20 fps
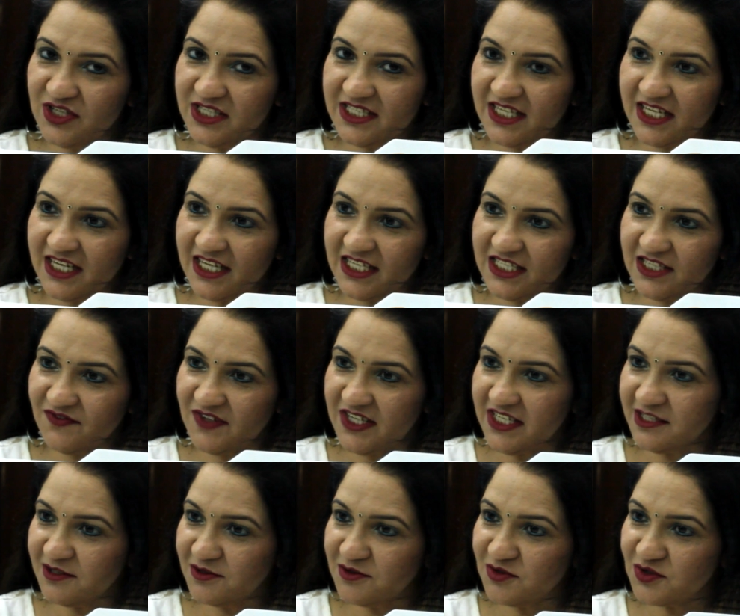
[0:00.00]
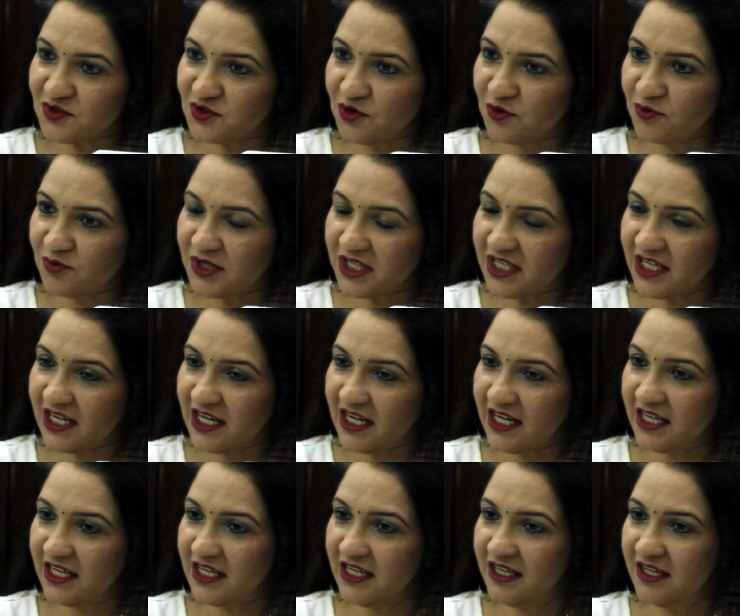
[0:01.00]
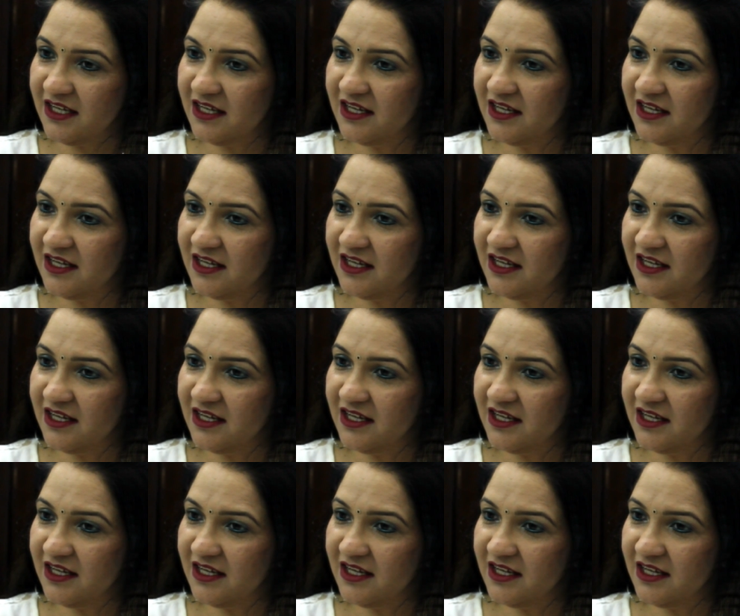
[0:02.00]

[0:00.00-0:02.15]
इस तरीके से फ्रेंड्स इसको ओपन कर लेंगे